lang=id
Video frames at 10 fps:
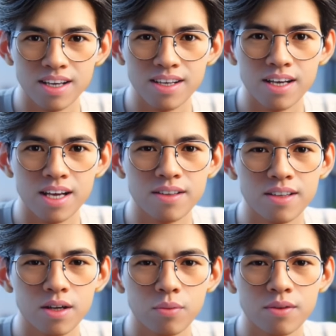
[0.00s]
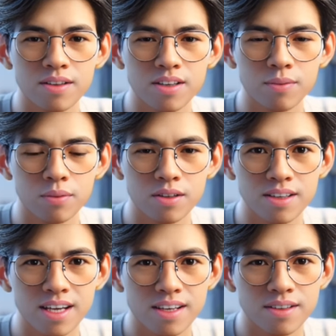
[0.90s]
Inilah tiga kunci
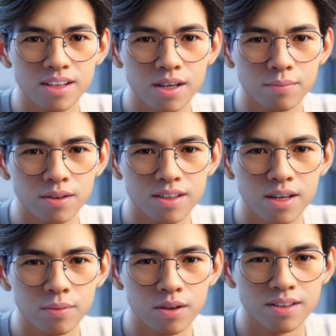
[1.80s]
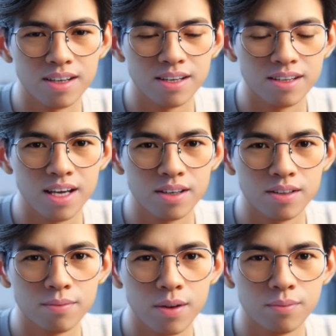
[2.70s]
keberhasilan dalam digital marketing yang
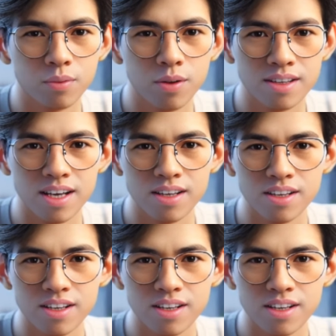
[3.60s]
wajib kamu kuasai.